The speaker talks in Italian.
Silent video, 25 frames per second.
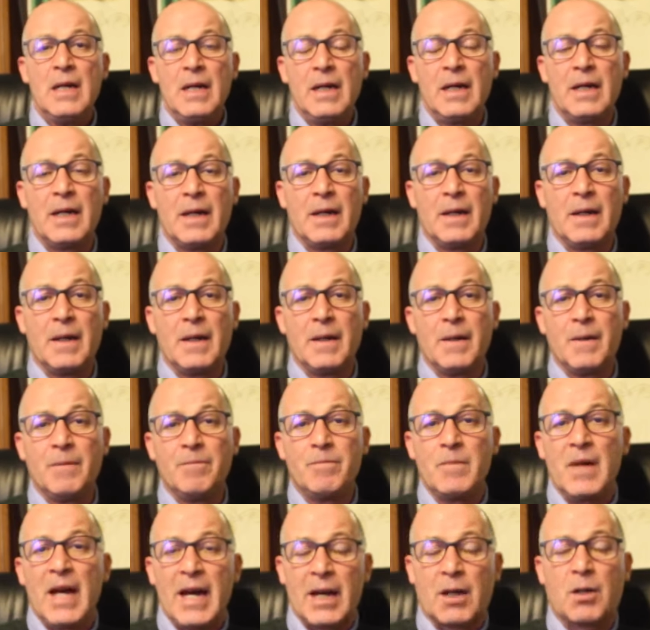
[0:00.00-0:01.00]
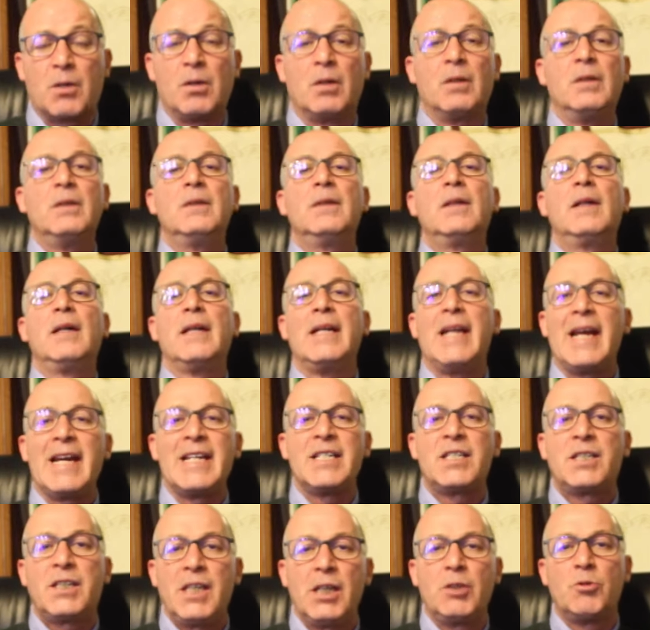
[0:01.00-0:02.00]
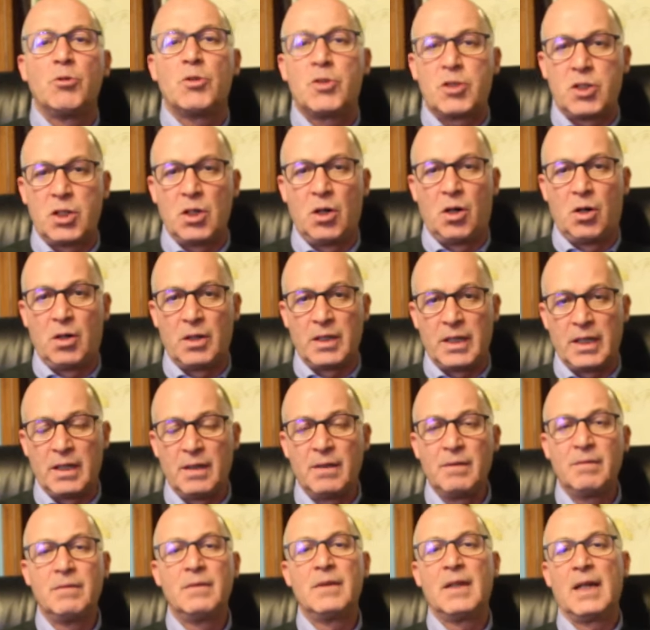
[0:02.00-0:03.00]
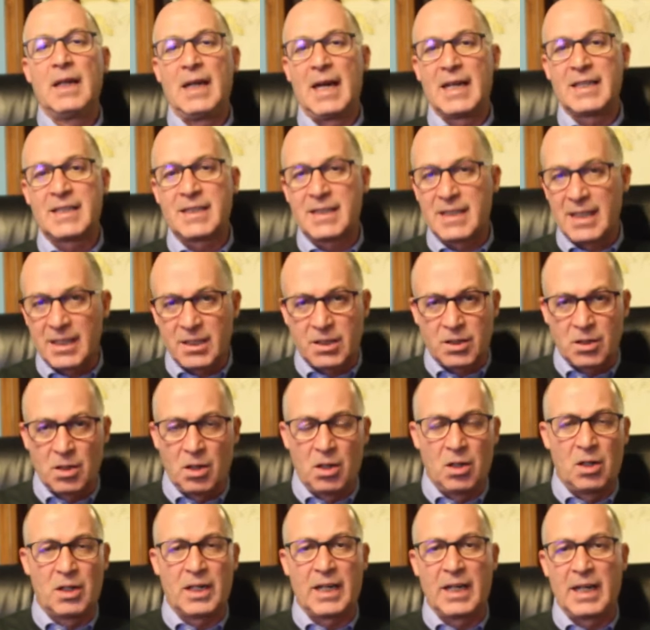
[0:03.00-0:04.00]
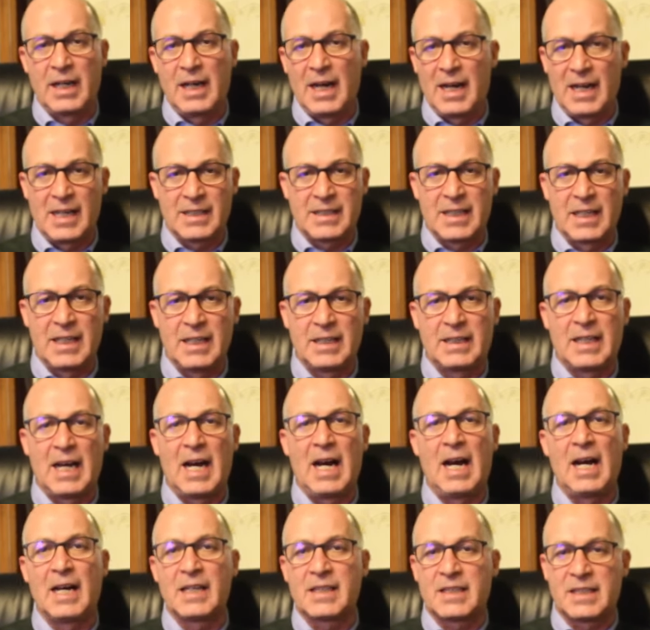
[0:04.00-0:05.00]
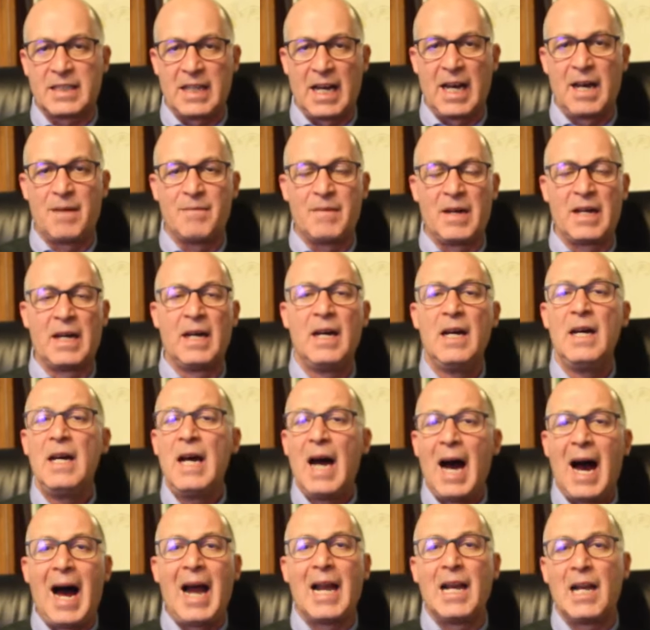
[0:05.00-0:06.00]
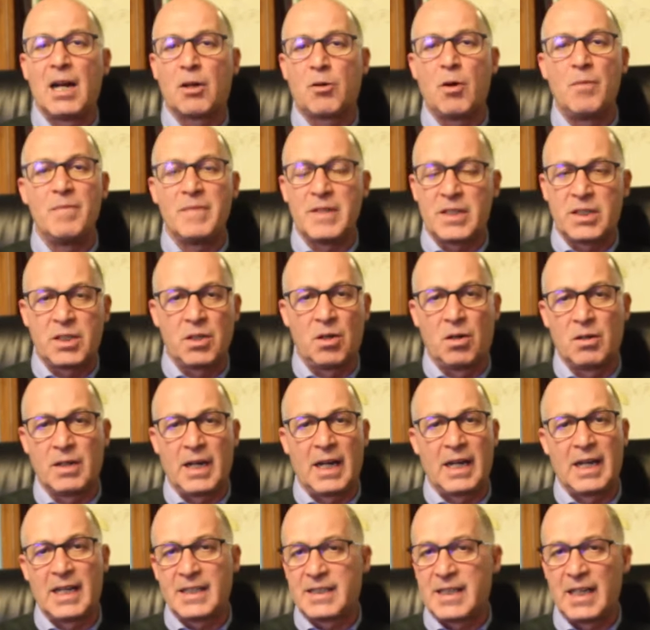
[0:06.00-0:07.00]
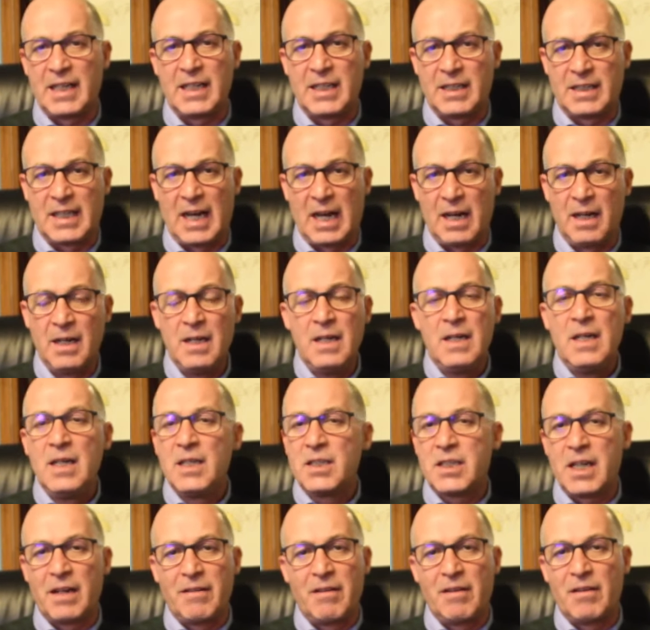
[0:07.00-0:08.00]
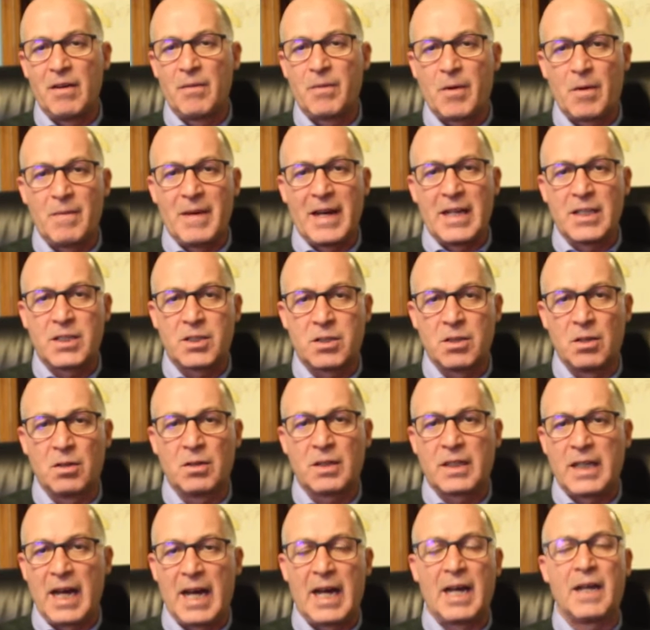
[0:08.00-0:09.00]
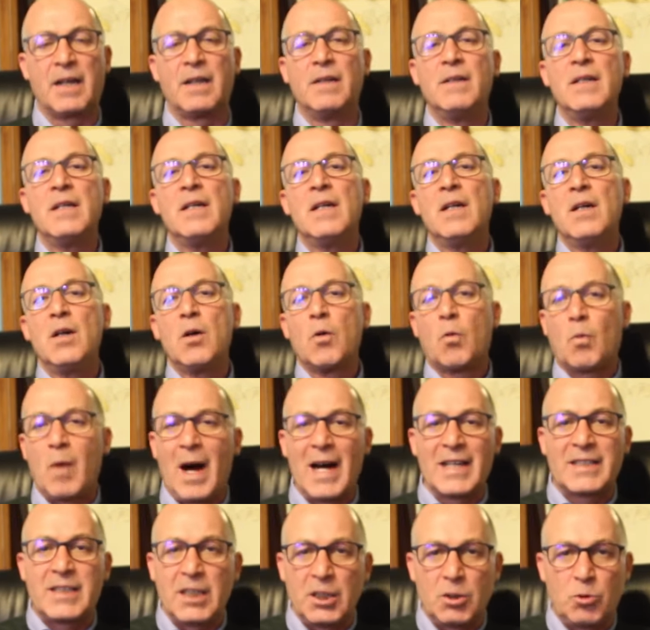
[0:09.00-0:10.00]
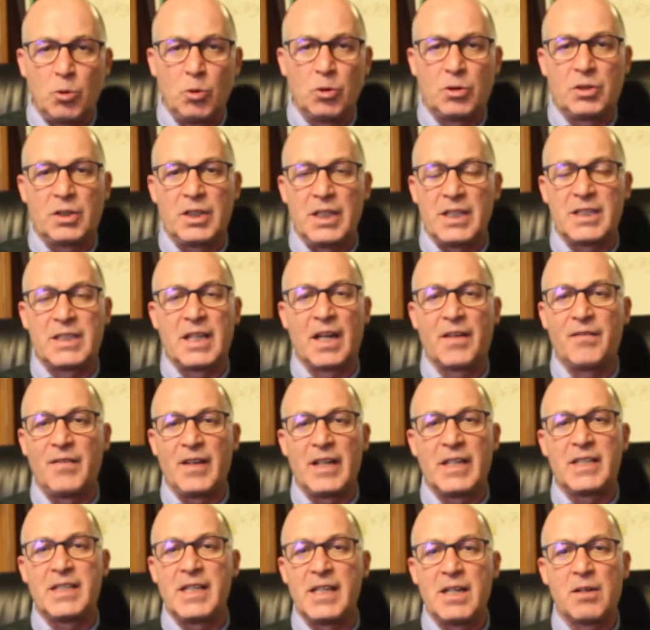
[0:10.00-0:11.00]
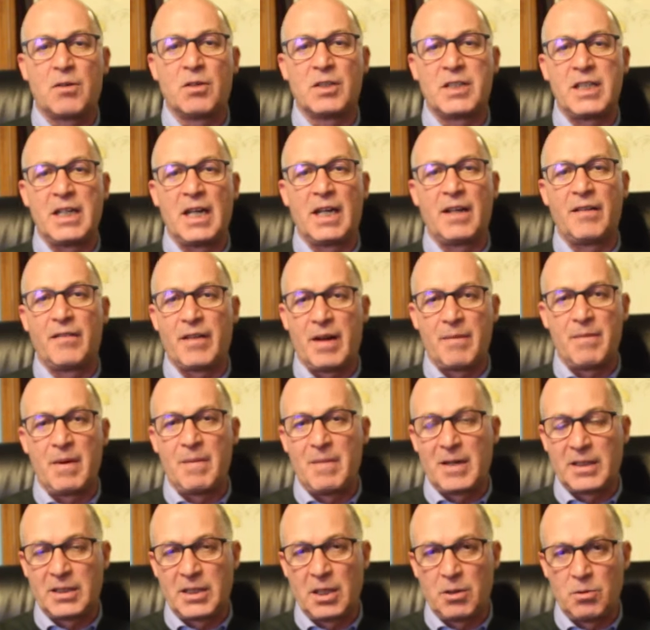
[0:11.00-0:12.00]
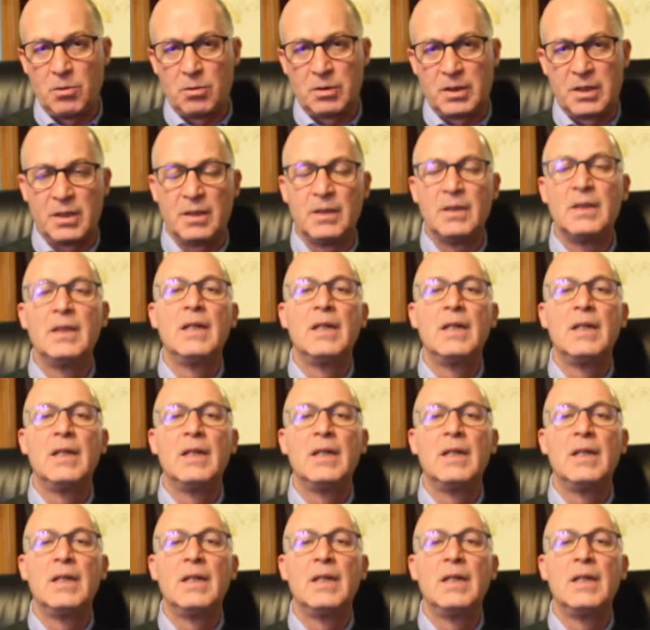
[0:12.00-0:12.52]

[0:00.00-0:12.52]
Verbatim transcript: Eh, ecco, le istituzioni l'assessore alla sanità assieme alla commissione alla sanità ci aveva promesso che quasi tutti i servizi Nicosia li avrebbe mantenuti